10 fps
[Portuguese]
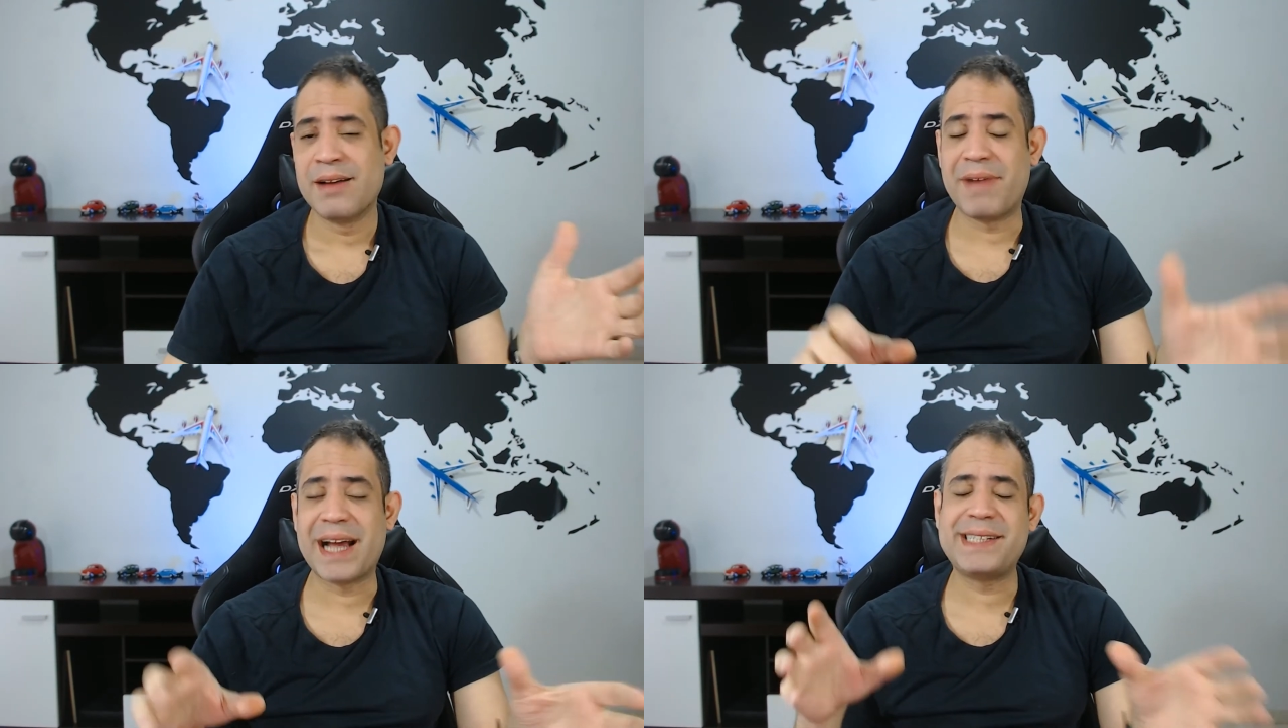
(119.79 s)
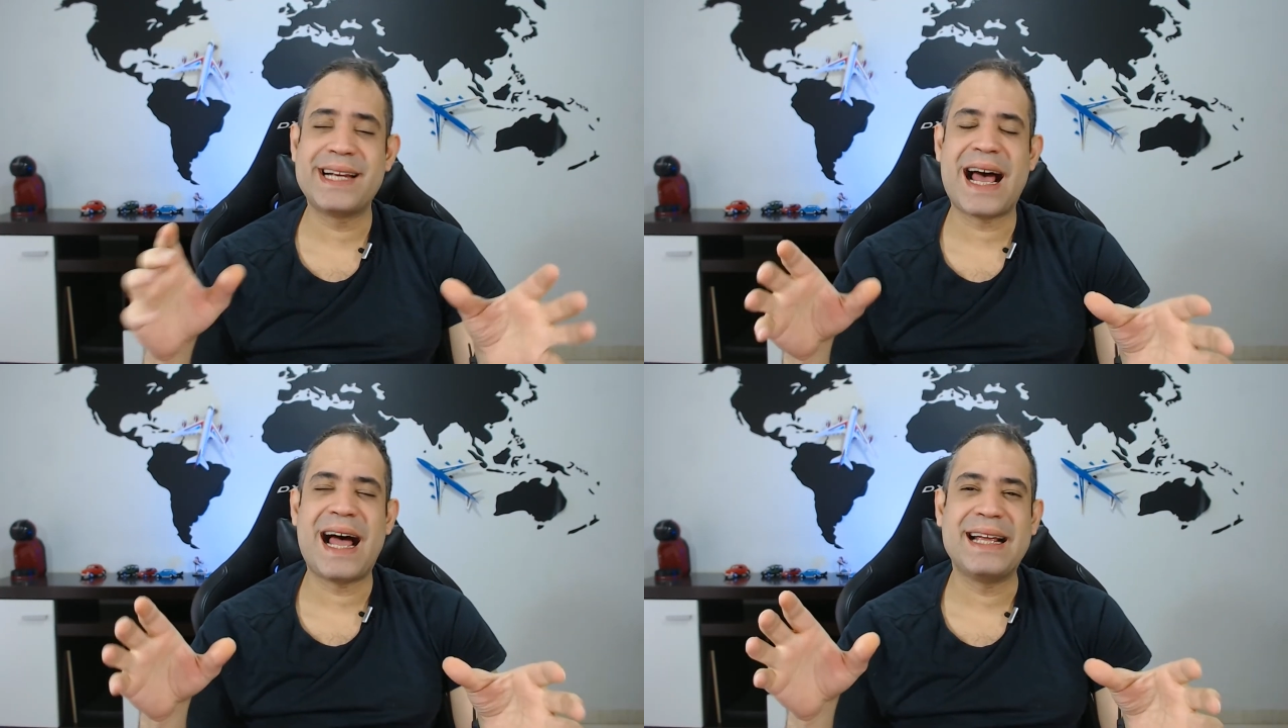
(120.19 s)
vai
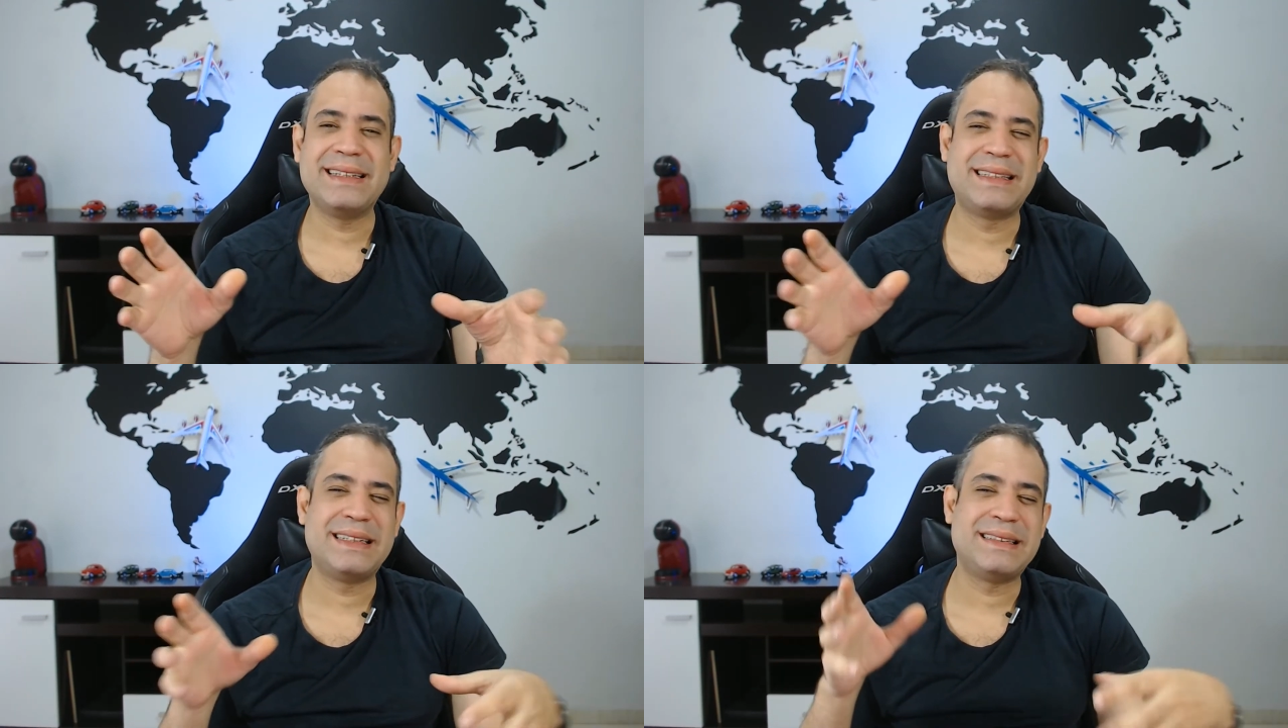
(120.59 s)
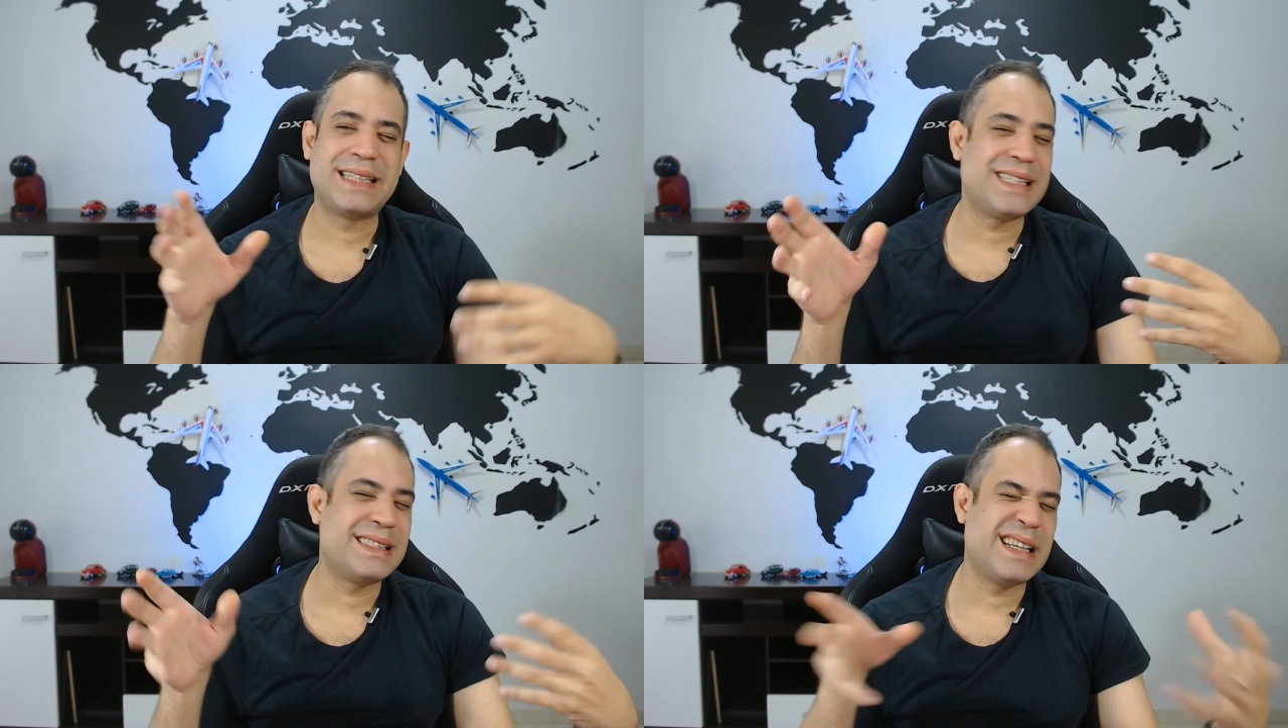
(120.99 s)
girar entre
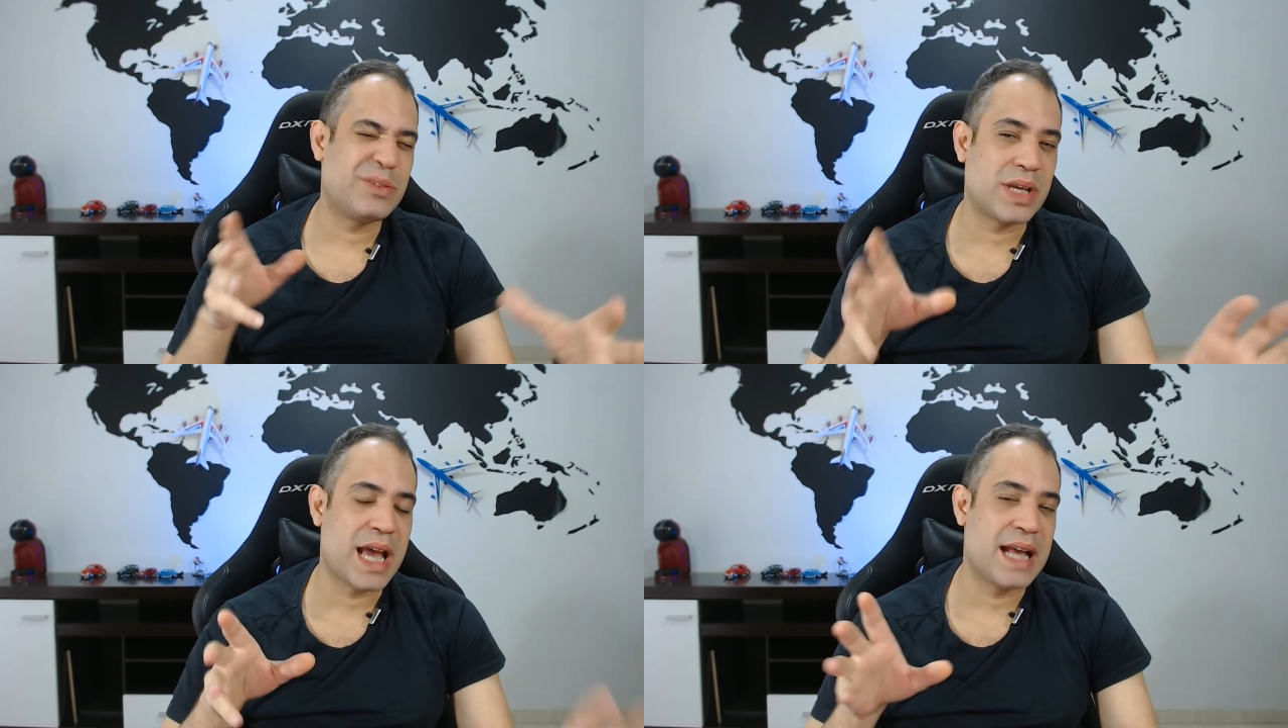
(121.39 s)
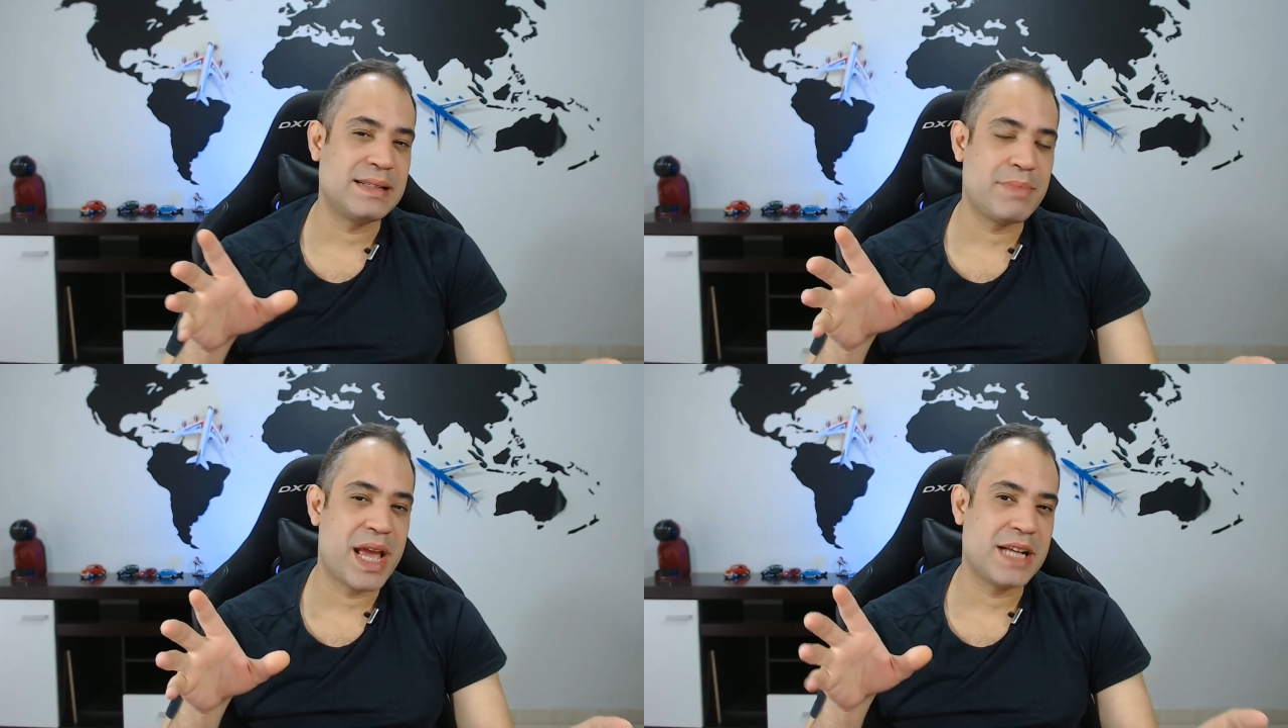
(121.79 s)
300
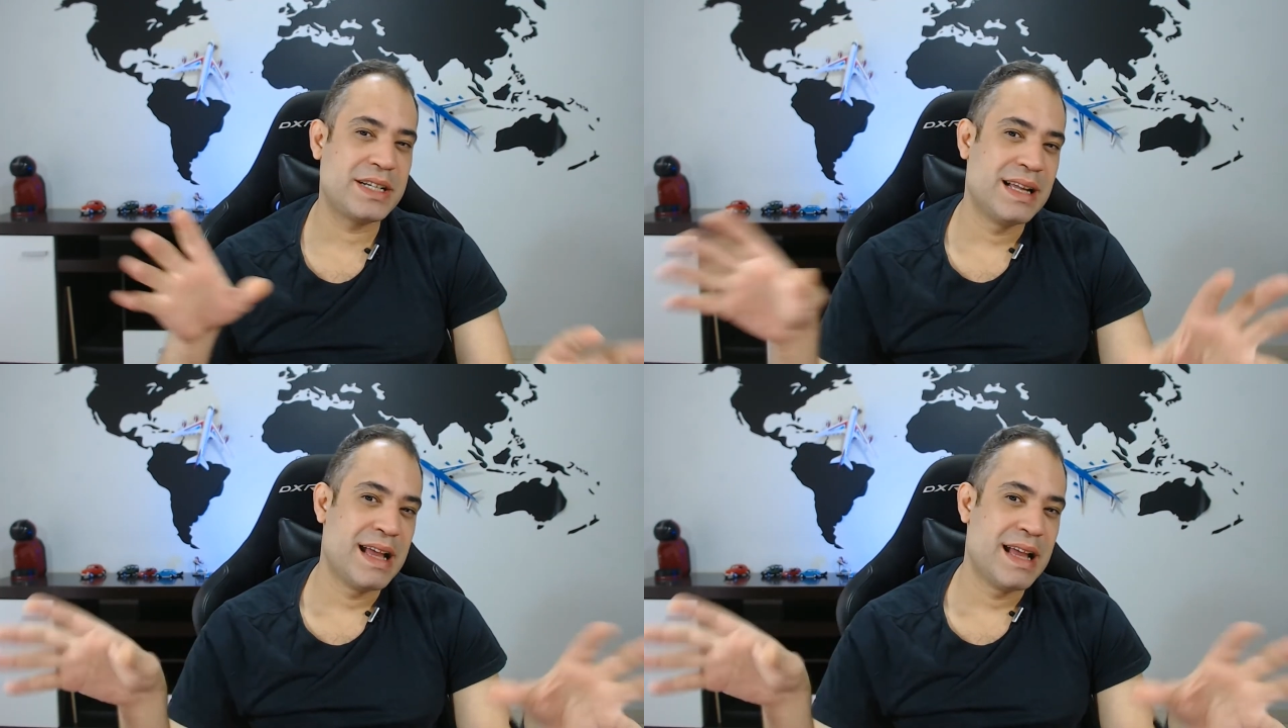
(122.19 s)
reais em média